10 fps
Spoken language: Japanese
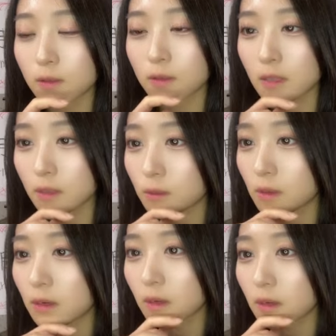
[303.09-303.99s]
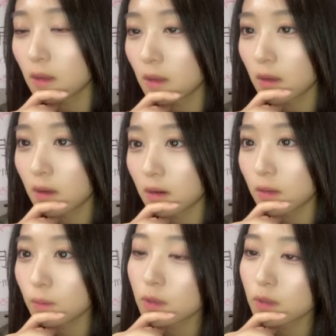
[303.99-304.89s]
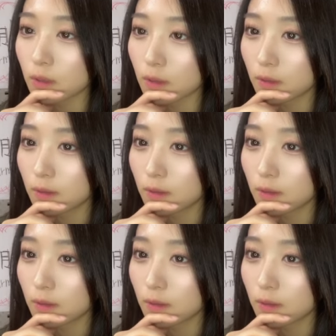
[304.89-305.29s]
ト制度がありましたへ